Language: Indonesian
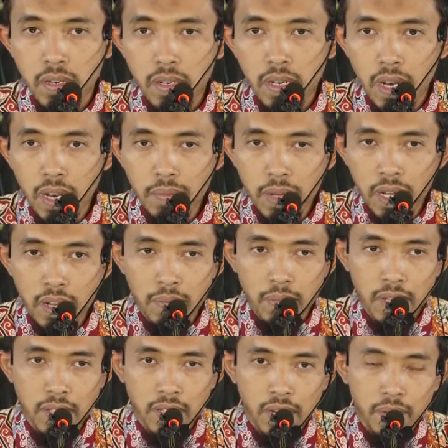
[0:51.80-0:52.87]
di dalam
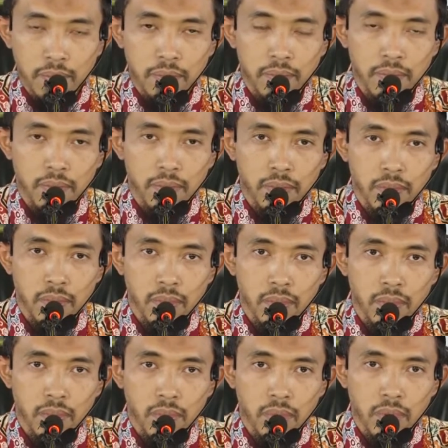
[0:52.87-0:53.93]
agama Islam.
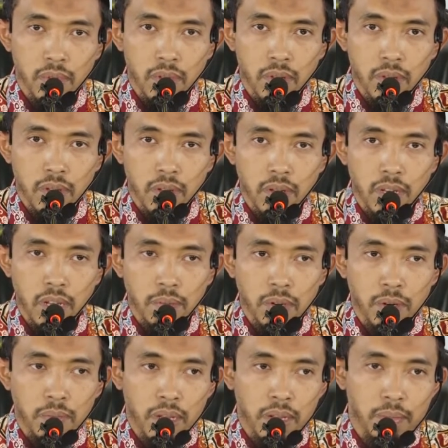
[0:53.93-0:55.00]
Dia
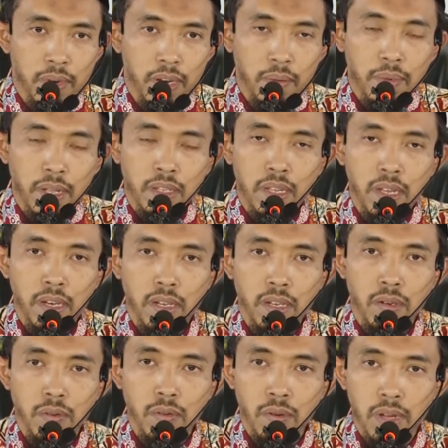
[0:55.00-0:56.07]
mendapat, mendapatkan
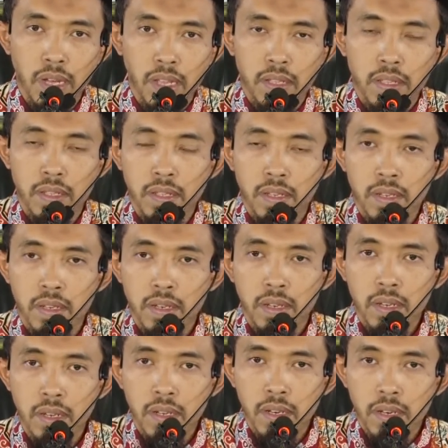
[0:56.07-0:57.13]
kedudukan
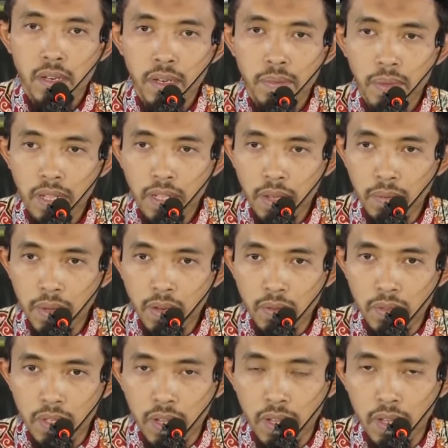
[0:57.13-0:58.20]
di mata
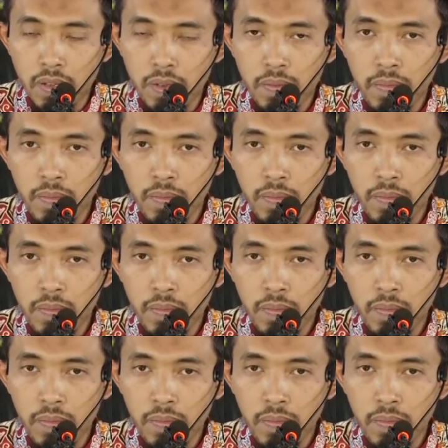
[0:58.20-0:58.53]
manusia.